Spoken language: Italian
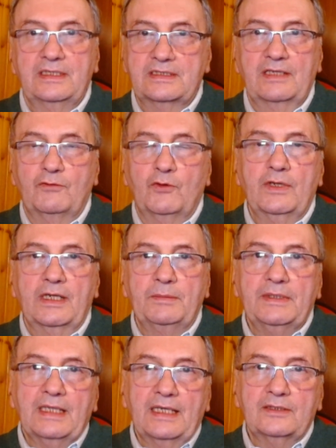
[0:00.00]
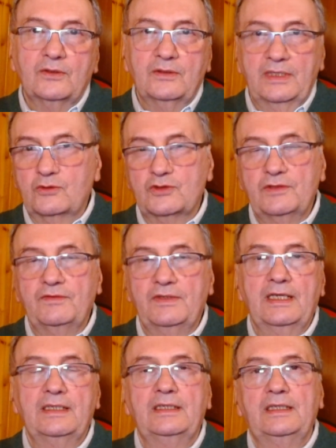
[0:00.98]
se a voi è capitato e così
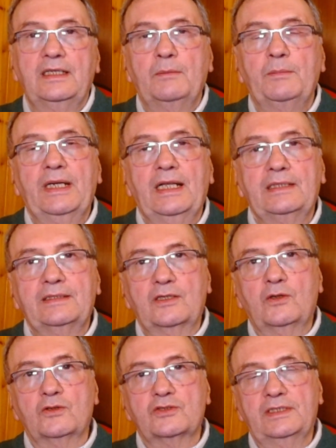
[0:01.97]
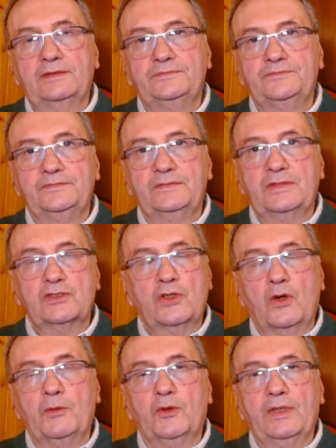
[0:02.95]
via per altre cose
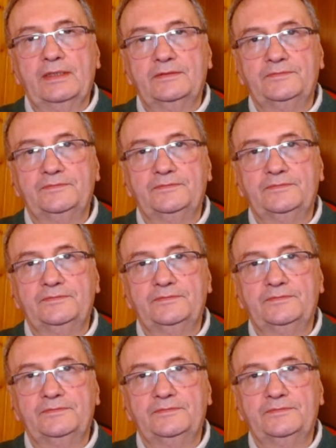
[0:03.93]
scomode.